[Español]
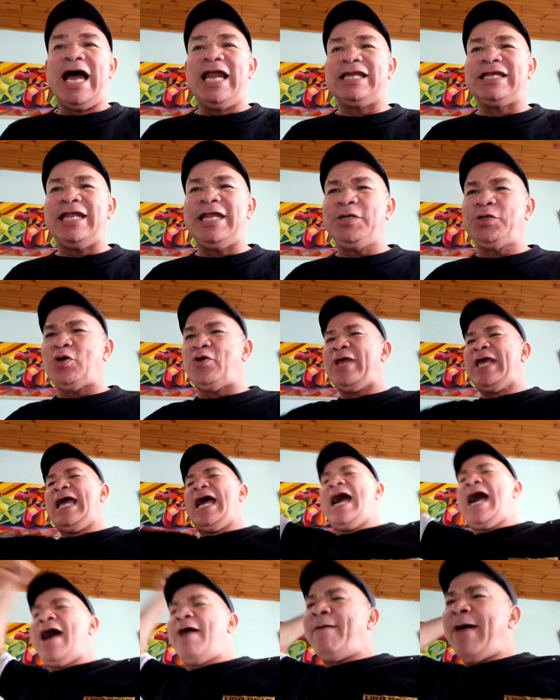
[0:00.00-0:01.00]
al grito
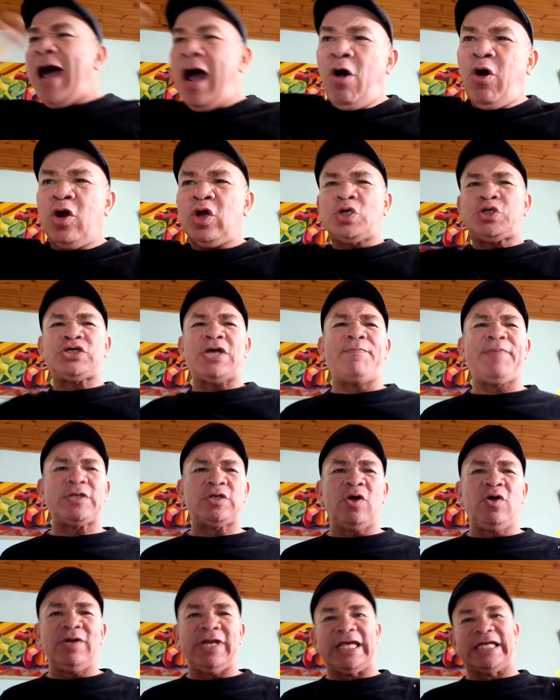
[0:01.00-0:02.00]
de abajo los
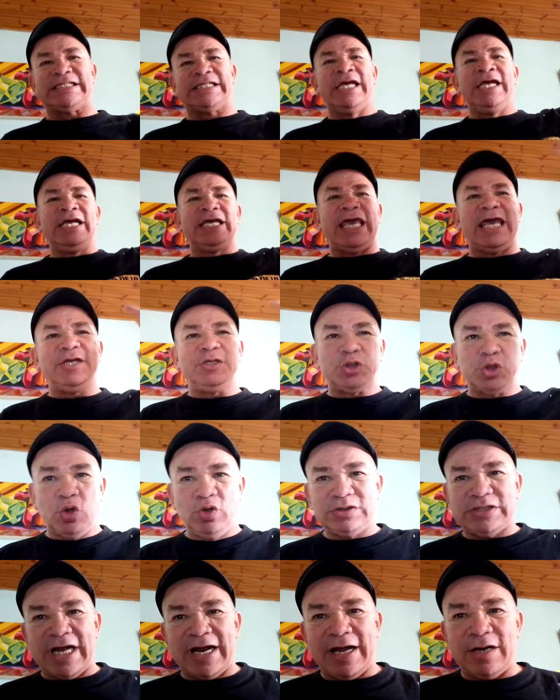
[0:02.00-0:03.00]
chapetones que
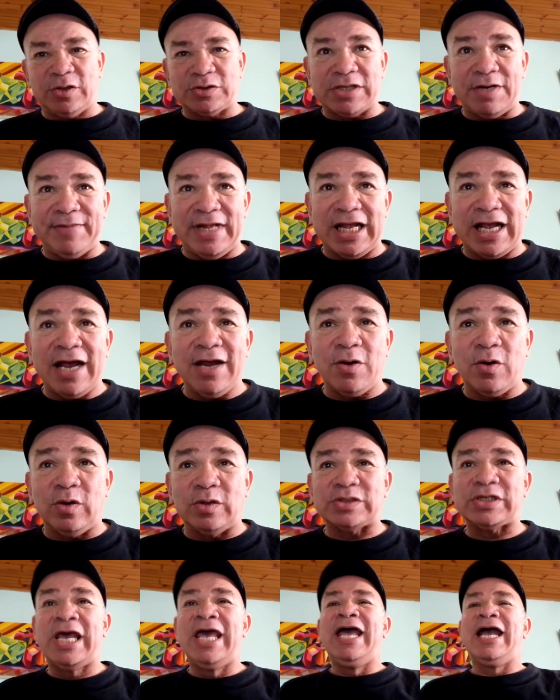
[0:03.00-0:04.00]
insultan a los
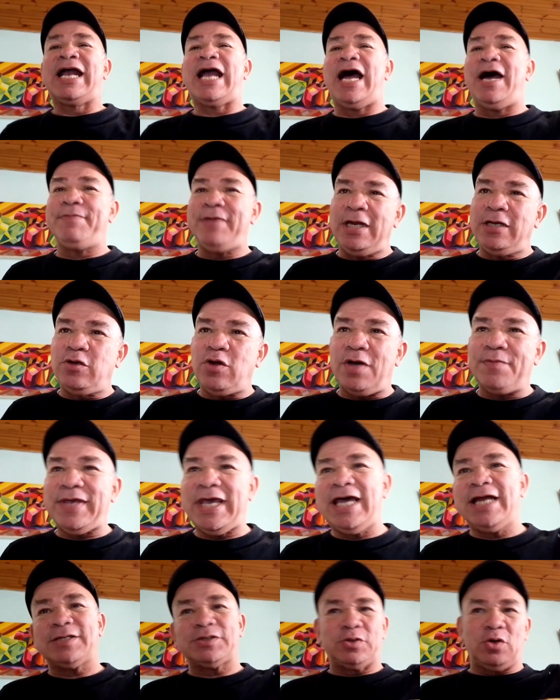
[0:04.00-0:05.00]
americanos, cabildo
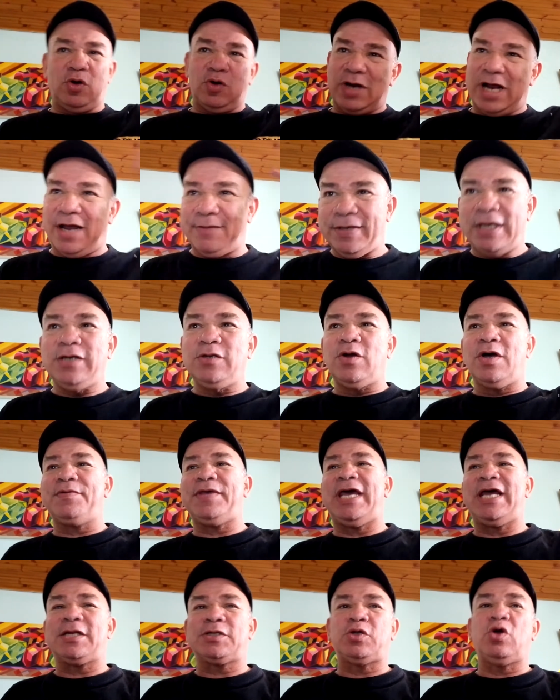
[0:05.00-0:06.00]
abierto, cabildo
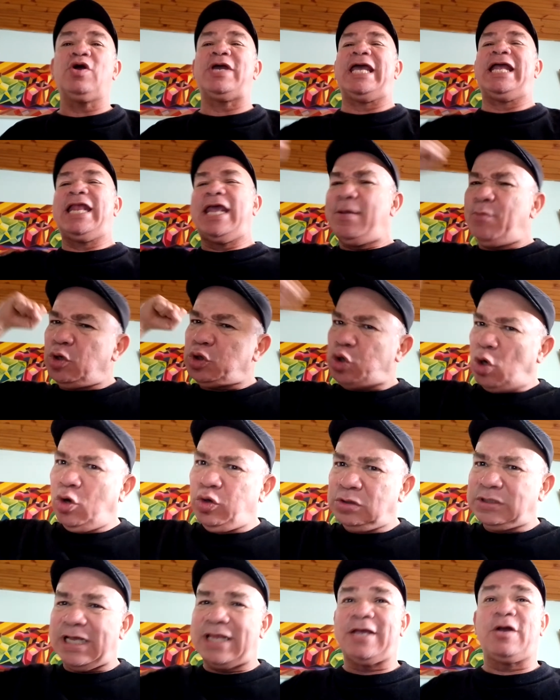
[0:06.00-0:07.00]
abierto, queremos
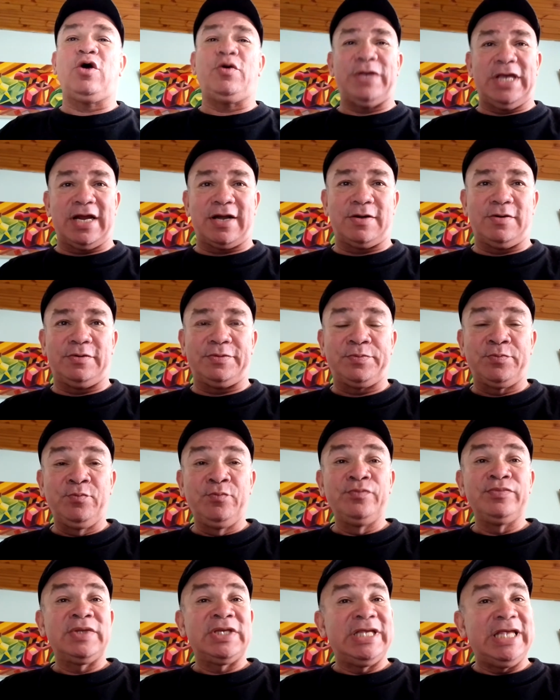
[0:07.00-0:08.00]
junta de gobierno.
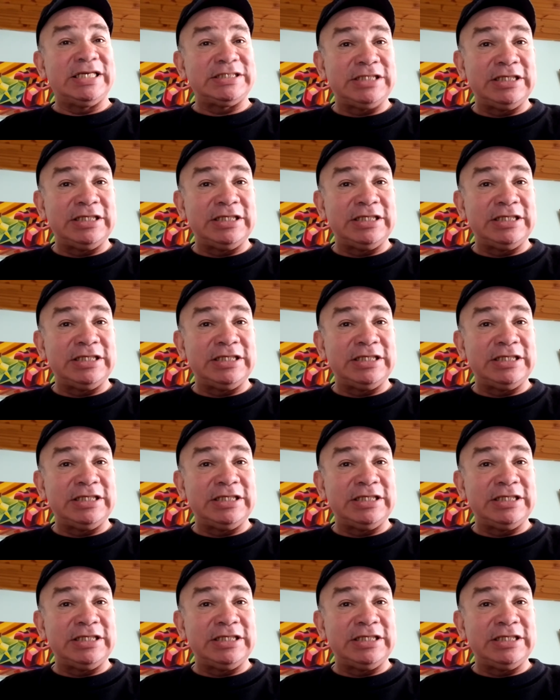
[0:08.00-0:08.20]
Y